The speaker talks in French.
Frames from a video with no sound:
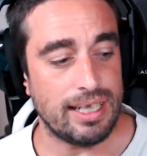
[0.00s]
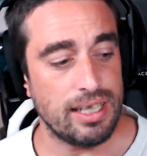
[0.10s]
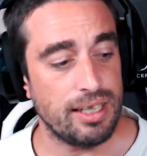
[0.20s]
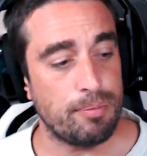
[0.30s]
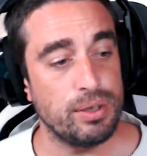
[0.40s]
Et la
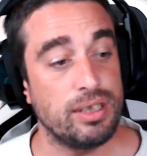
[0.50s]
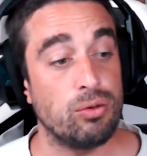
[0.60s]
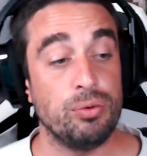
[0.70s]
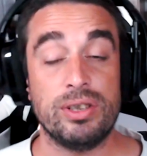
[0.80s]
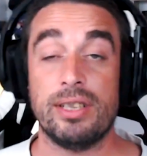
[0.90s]
dernière
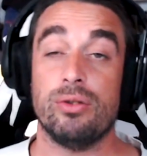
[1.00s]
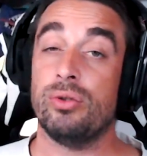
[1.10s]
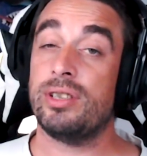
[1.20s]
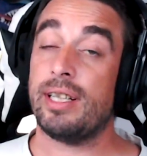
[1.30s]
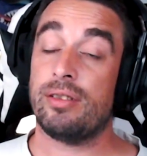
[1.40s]
petite nouveauté
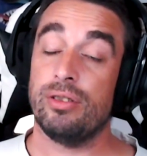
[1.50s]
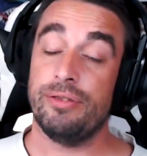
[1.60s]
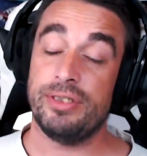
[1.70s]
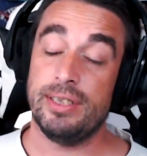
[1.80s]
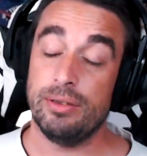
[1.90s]
de cette
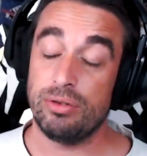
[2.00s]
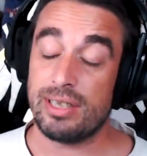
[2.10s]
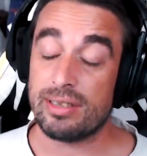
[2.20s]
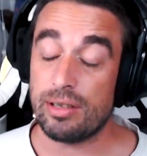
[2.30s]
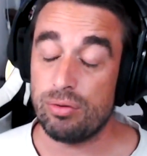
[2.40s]
vidéo,
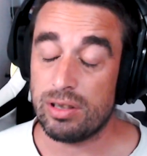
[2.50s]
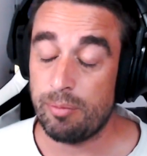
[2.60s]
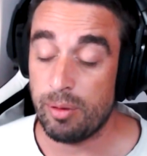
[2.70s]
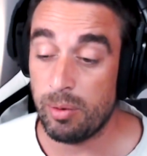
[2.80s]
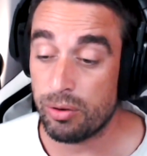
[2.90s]
ça sera tout
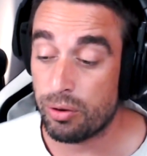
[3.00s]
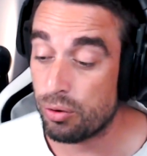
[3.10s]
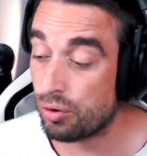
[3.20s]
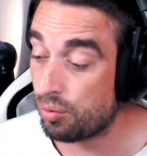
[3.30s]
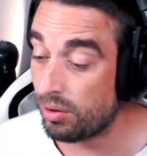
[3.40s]
simplement que
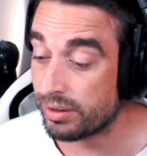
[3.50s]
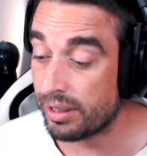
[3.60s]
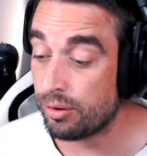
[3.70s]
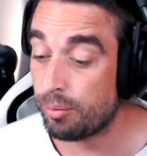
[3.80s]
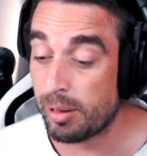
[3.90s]
je suis en
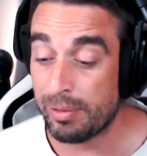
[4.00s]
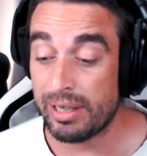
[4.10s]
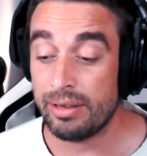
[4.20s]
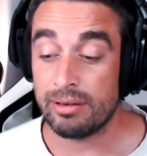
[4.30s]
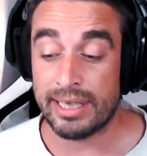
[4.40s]
train de
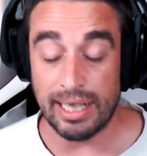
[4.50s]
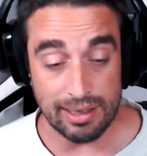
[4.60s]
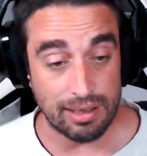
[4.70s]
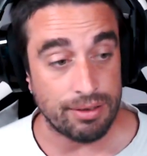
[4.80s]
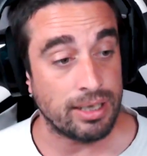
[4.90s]
préparer une
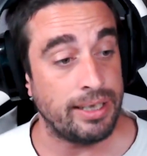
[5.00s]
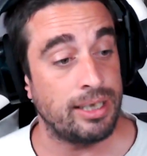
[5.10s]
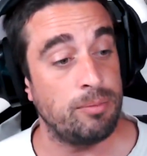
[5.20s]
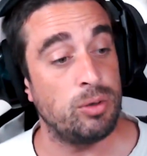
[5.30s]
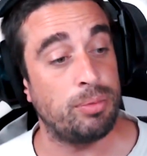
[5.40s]
carte avec
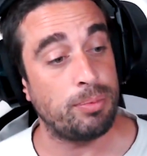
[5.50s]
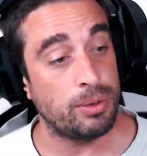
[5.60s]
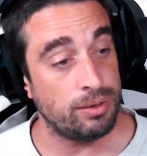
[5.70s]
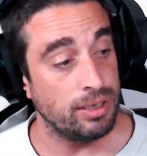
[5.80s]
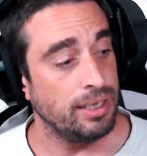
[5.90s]
l'équipe de
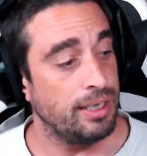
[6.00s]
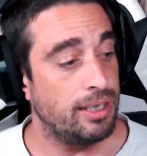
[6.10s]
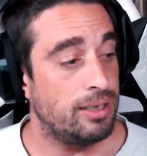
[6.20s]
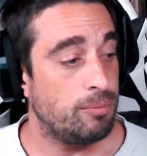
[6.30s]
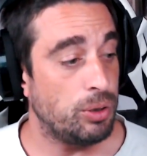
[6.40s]
Pépon,
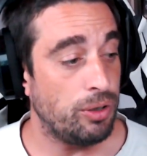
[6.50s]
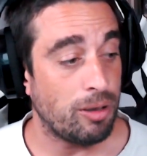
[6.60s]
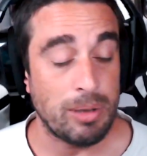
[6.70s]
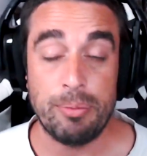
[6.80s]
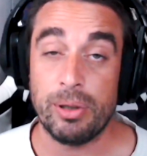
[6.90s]

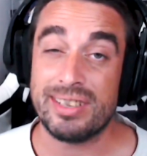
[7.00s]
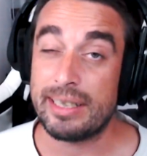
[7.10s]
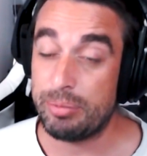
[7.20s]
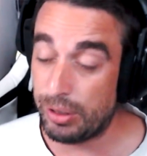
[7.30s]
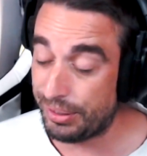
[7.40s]
modeur, mapper,
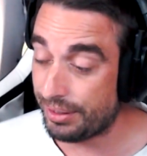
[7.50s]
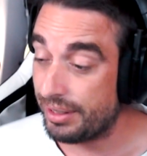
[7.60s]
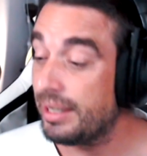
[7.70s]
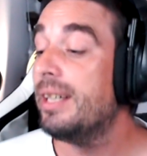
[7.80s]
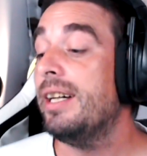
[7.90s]
scripteur.
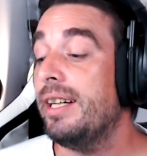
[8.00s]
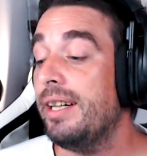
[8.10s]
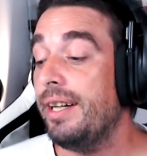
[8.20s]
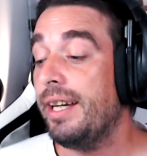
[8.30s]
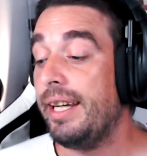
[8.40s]

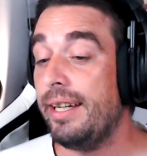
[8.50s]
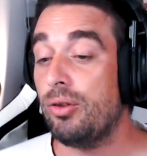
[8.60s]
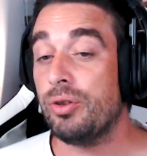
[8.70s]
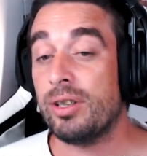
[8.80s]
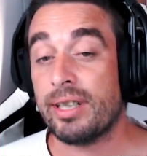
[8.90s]
Et
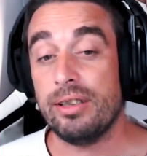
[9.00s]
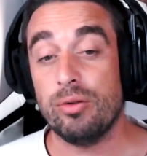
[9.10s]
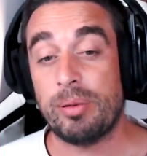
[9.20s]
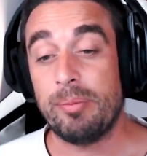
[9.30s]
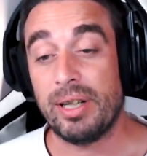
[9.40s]
on est en train
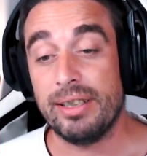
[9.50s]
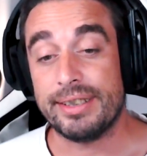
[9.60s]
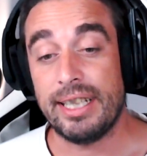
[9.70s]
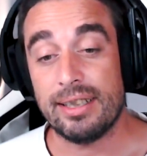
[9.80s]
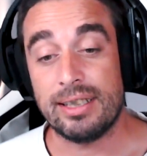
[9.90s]
de préparer
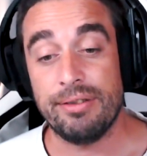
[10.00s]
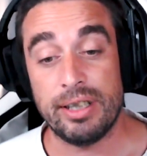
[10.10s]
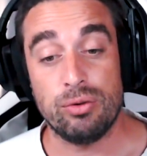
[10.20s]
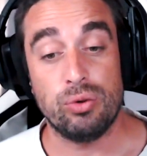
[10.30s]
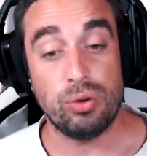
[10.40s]
une carte qui va
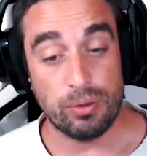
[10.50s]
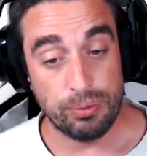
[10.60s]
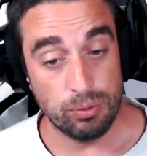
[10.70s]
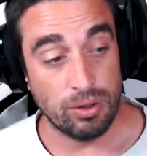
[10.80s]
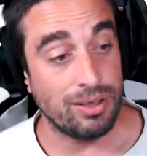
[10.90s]
être du
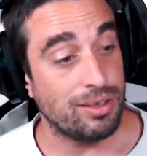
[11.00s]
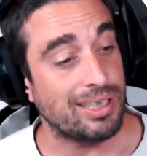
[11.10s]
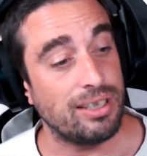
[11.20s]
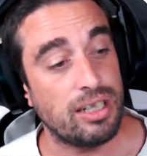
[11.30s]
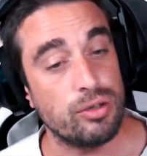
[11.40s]
turfu. On est en
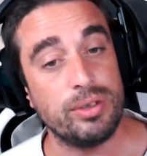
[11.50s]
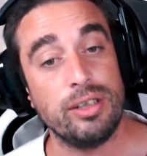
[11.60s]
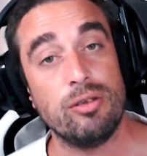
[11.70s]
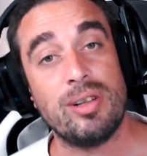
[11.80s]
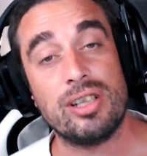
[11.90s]
train de
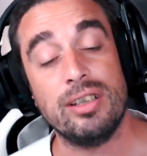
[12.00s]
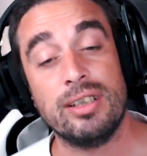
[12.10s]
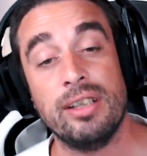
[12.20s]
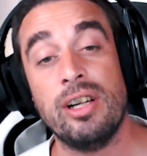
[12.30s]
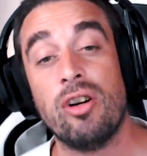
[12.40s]
rajouter une machine
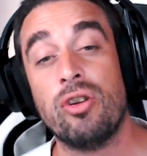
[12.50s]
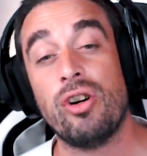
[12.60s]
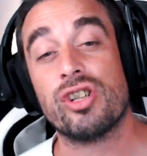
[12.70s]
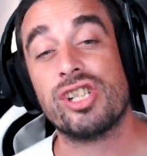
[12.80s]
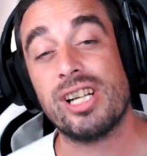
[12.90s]
qui n'est
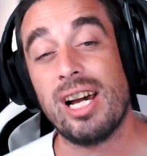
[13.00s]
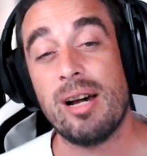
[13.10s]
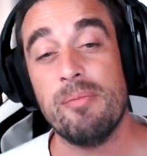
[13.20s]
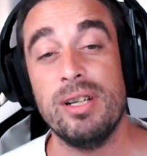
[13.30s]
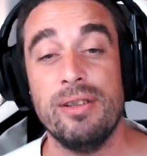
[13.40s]
encore
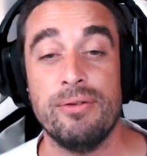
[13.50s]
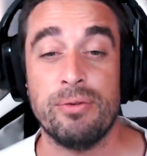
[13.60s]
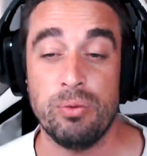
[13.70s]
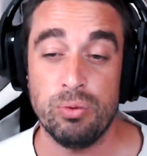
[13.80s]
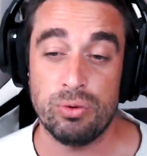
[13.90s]
jamais
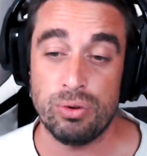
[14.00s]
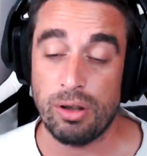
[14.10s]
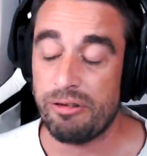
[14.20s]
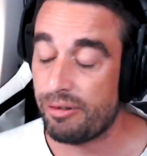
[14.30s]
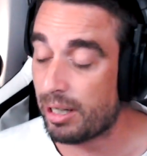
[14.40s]
vue
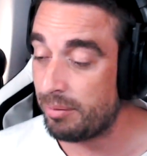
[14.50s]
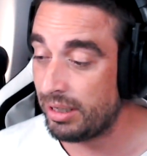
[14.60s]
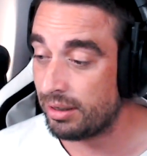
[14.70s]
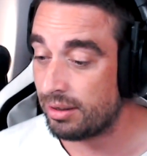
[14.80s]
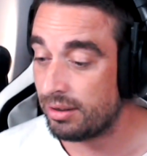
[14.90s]
sur
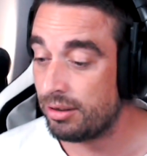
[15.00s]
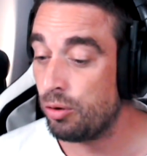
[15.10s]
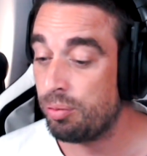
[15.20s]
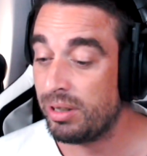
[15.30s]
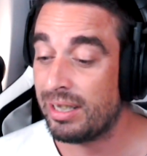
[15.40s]
Farming
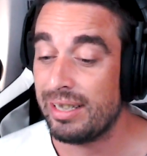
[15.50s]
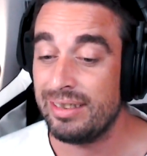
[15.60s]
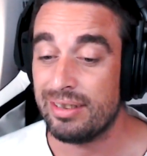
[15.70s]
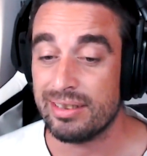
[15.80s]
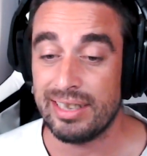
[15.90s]
depuis que la
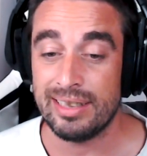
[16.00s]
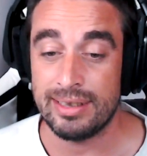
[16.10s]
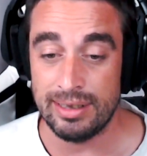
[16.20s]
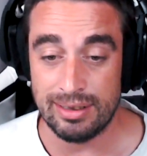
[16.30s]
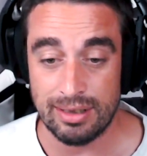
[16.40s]
licence
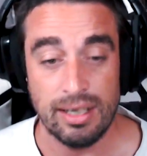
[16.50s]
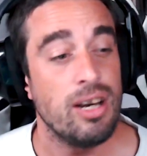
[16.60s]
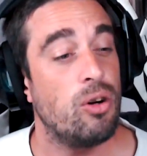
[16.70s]
existe.